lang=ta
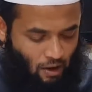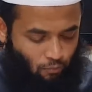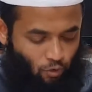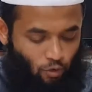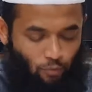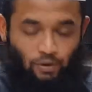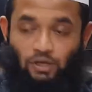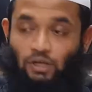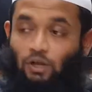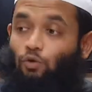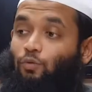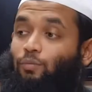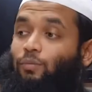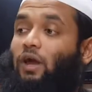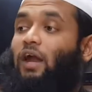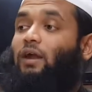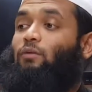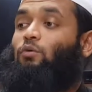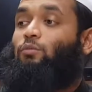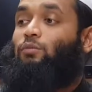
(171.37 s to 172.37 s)
மூமின்கள்
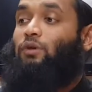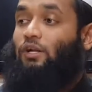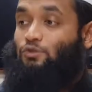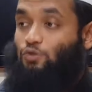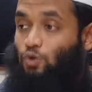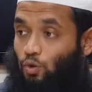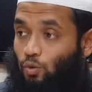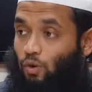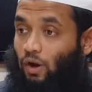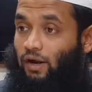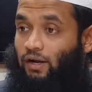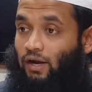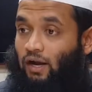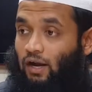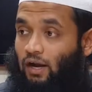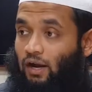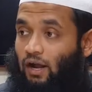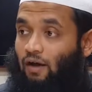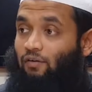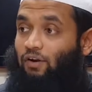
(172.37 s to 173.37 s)
உண்மையான மூமின்கள்
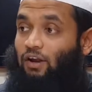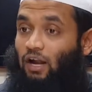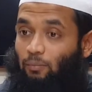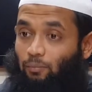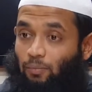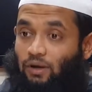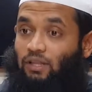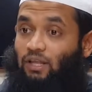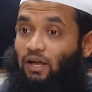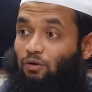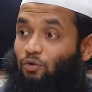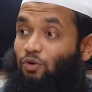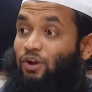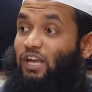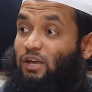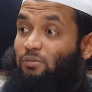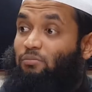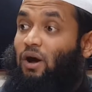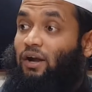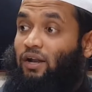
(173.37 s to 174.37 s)
சொல்லுவார்கள் அவர்கள் அப்படித்தான்
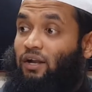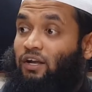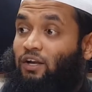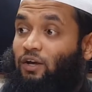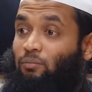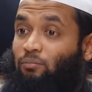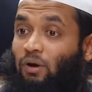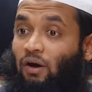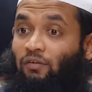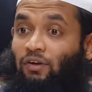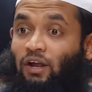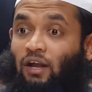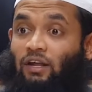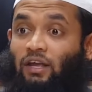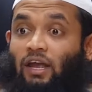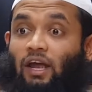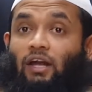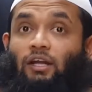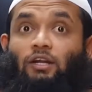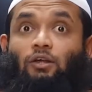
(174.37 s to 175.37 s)
அவருடைய ஈமான் இருக்கும் அவர்கள்
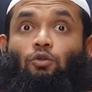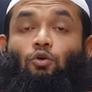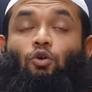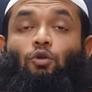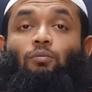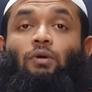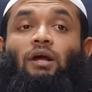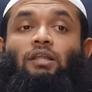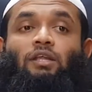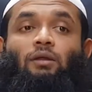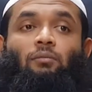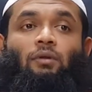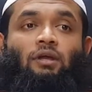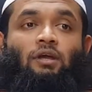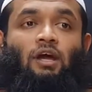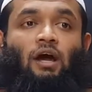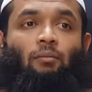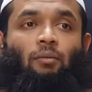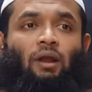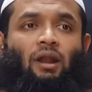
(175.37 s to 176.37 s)
கேட்டதோடு மாத்திரம்
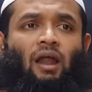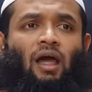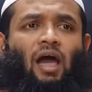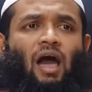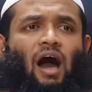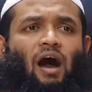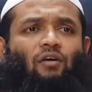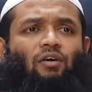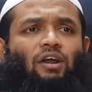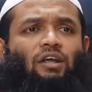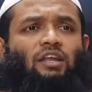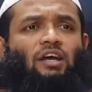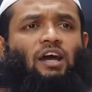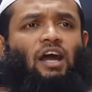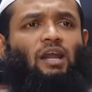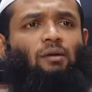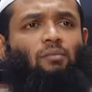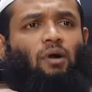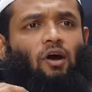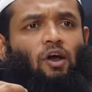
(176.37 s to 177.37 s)
இருக்காமல் அவர்கள் அந்த
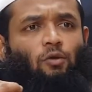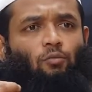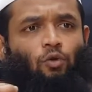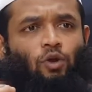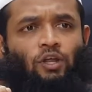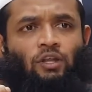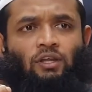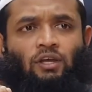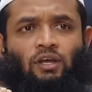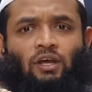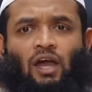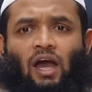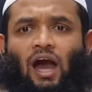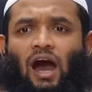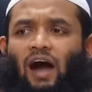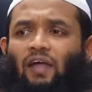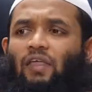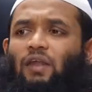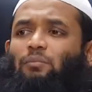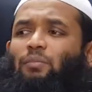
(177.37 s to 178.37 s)
களிமாவை ஒளிந்து
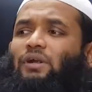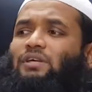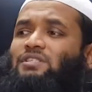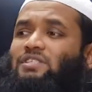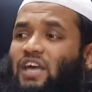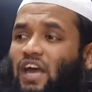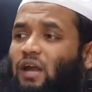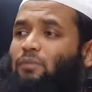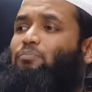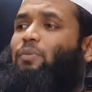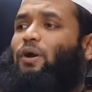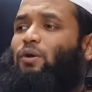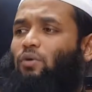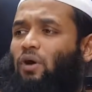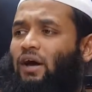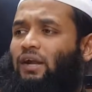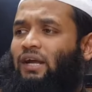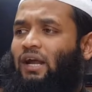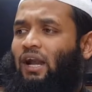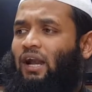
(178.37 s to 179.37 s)
அதன்படி
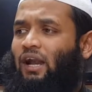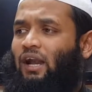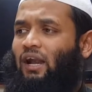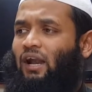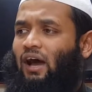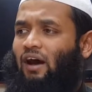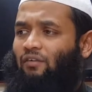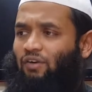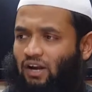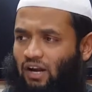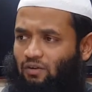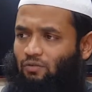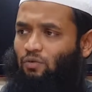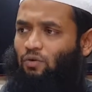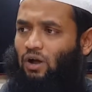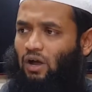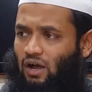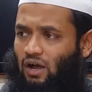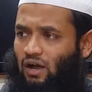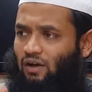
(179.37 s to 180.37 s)
செயற்படுவார்கள் அவர்கள்
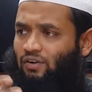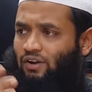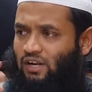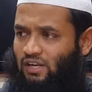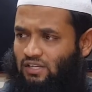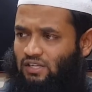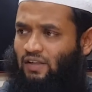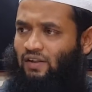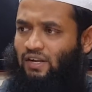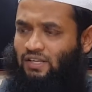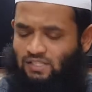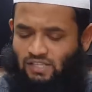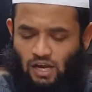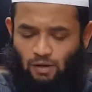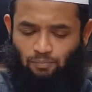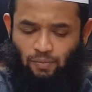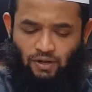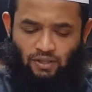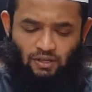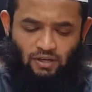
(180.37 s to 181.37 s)
அவர்கள் அதனை
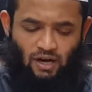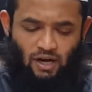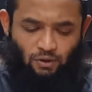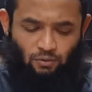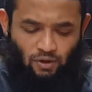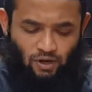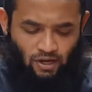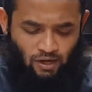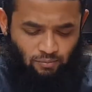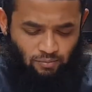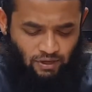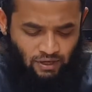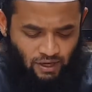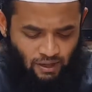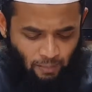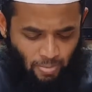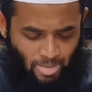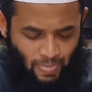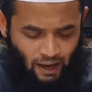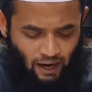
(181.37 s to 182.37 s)
செயற்படுத்தி காட்டுவார்கள் என்பதனை
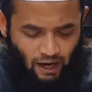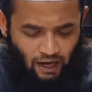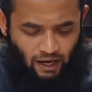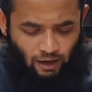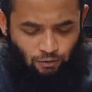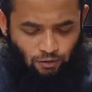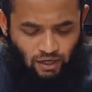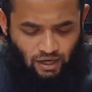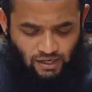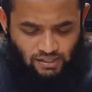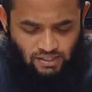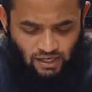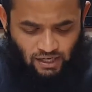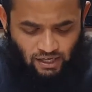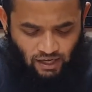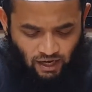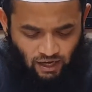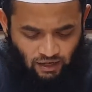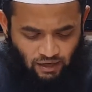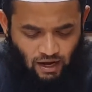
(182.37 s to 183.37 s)
அல்லாஹ் என்ன
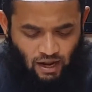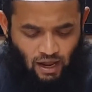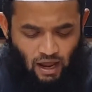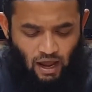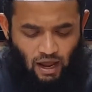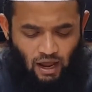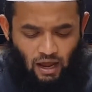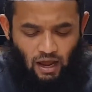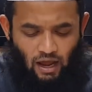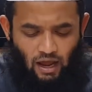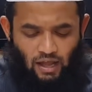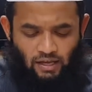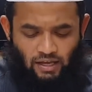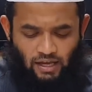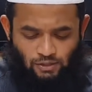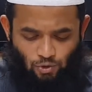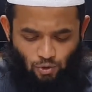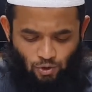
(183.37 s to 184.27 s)
செய்கின்றான் இங்கே